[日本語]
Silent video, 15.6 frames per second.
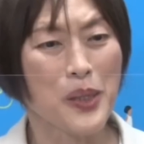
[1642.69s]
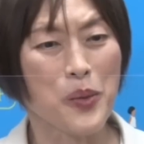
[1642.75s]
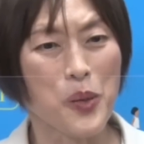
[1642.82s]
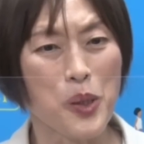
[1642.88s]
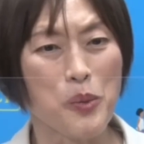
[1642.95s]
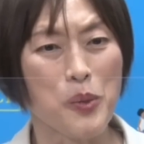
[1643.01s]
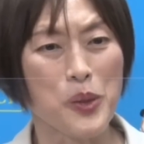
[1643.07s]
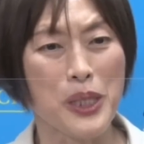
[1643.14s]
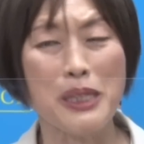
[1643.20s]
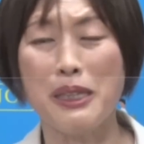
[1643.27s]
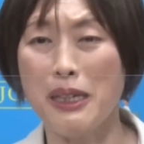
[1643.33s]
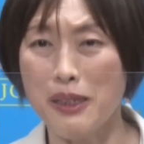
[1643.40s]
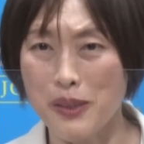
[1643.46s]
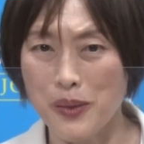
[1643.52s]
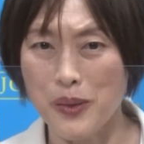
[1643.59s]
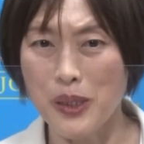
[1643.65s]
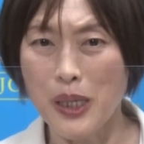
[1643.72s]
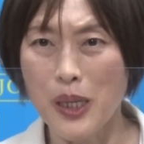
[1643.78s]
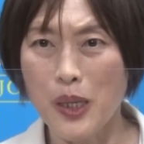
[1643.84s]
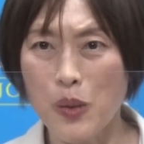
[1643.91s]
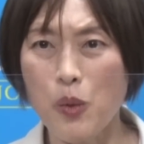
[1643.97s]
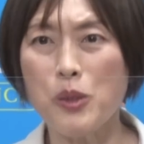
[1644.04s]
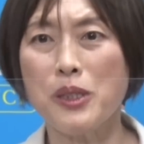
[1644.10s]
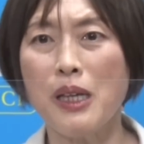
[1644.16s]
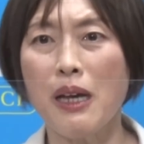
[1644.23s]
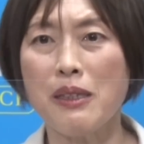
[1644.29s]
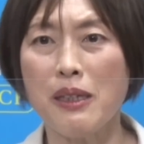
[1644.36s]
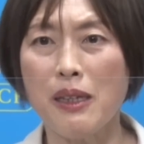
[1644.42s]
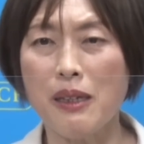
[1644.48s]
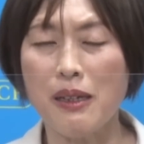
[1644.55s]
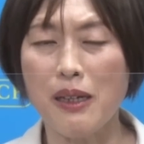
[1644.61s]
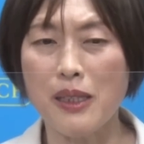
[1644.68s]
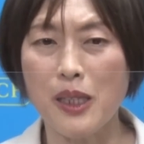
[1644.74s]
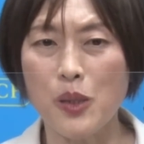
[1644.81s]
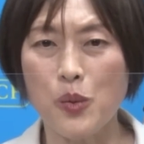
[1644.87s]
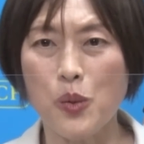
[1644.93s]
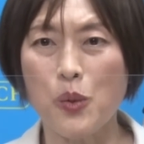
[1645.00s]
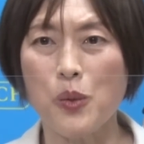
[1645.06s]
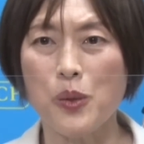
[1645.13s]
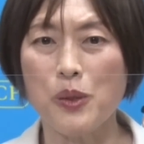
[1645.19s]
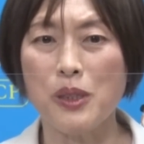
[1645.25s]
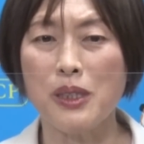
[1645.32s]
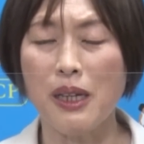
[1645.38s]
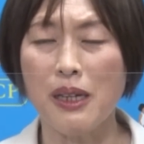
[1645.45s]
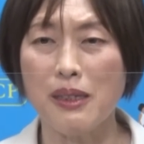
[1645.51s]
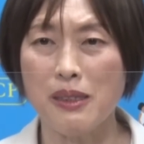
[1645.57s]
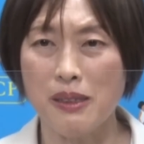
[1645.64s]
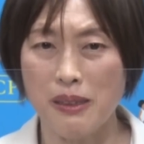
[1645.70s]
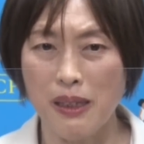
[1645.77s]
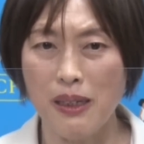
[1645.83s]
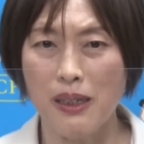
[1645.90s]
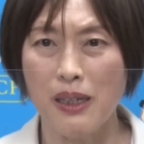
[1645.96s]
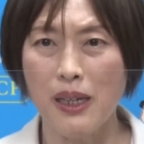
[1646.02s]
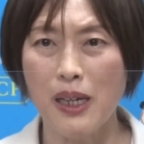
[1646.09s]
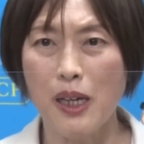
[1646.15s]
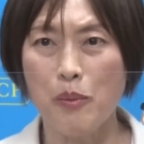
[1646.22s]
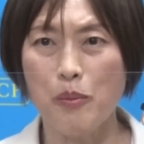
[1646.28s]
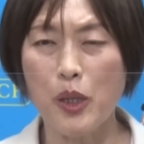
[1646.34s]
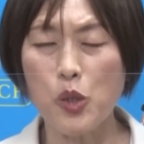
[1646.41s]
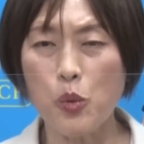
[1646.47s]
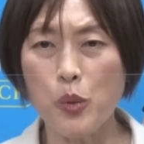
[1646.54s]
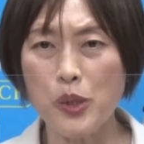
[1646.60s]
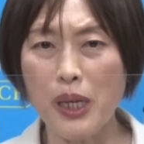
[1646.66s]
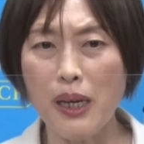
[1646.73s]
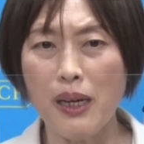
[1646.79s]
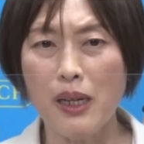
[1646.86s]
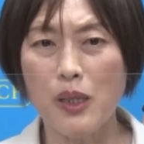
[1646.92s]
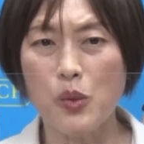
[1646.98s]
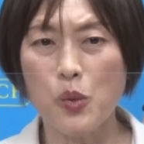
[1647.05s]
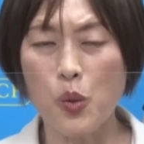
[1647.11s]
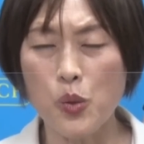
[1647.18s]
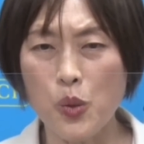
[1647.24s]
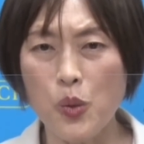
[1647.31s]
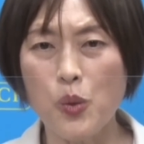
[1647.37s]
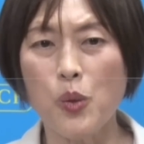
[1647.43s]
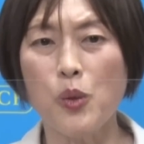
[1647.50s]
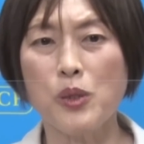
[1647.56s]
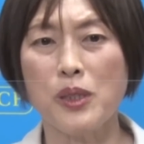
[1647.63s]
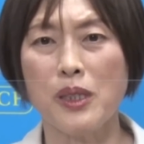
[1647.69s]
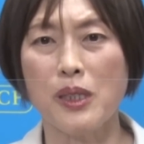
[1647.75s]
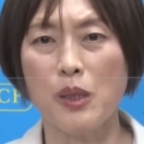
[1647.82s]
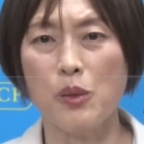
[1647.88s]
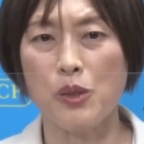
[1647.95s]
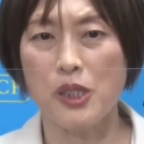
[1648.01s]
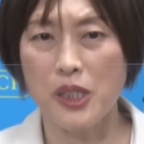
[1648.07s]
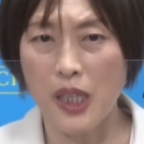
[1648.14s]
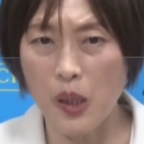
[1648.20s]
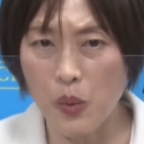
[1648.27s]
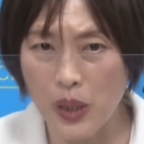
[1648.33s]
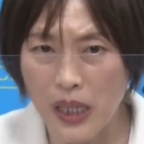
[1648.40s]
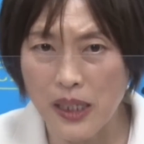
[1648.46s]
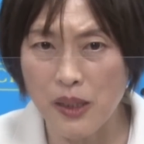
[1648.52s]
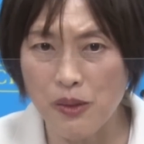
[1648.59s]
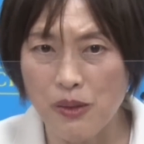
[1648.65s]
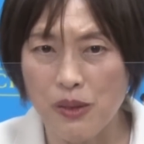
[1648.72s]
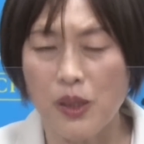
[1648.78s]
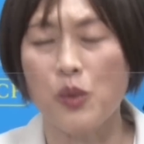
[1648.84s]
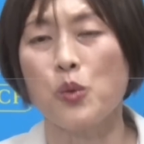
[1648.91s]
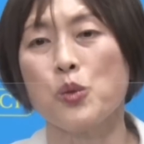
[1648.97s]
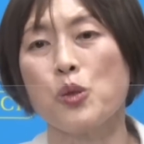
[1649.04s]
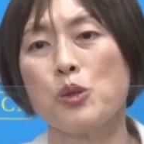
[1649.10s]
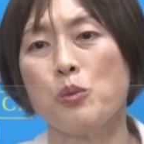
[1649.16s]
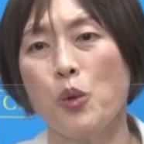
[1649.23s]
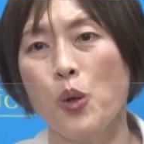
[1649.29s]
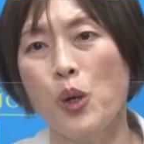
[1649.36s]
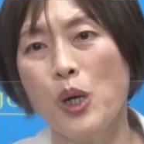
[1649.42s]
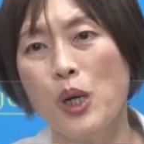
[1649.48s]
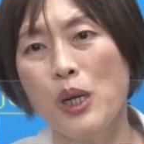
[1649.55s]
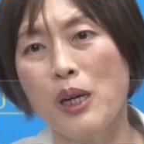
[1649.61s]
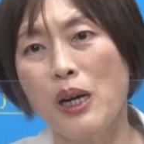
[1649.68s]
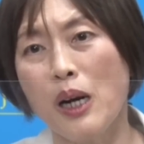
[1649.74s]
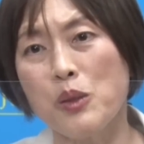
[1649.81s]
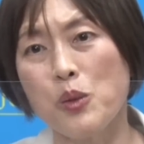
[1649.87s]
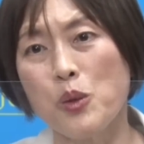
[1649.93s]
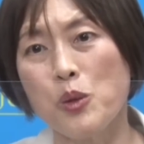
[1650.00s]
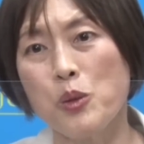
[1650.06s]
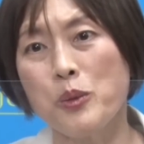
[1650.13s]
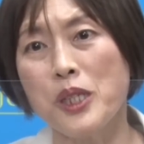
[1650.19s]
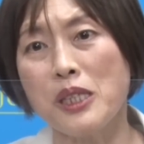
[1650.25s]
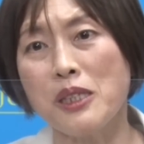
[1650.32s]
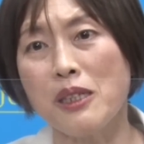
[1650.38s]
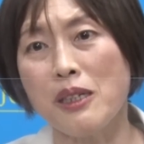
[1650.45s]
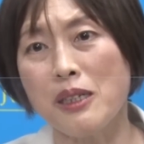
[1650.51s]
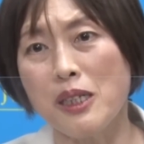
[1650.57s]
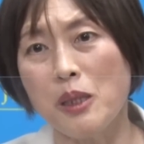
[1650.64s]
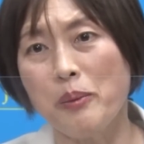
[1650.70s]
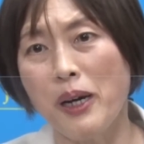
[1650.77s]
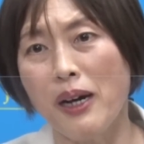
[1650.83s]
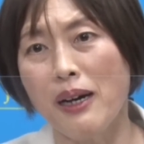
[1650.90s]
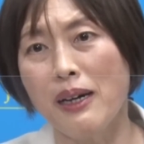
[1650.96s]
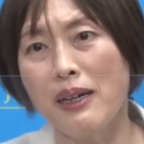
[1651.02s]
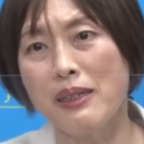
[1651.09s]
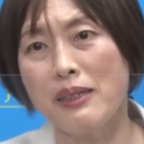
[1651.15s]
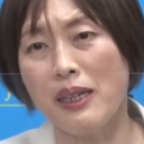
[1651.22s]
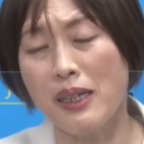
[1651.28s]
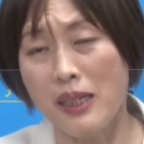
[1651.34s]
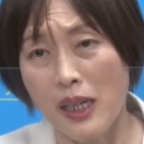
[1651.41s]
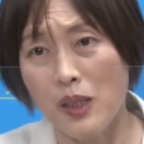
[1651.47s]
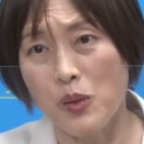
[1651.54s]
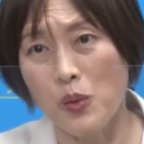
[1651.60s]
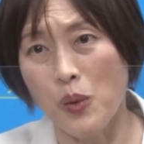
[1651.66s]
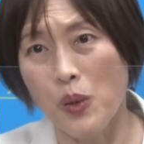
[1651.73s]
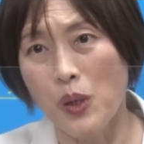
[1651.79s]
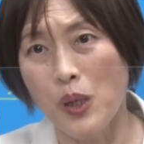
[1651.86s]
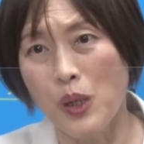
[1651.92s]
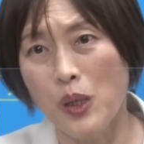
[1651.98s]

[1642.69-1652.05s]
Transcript: 声も出ているこうした働き方のところに対してまともな労働法制での規制をかけるっていうことにもあの踏み出さなければならないと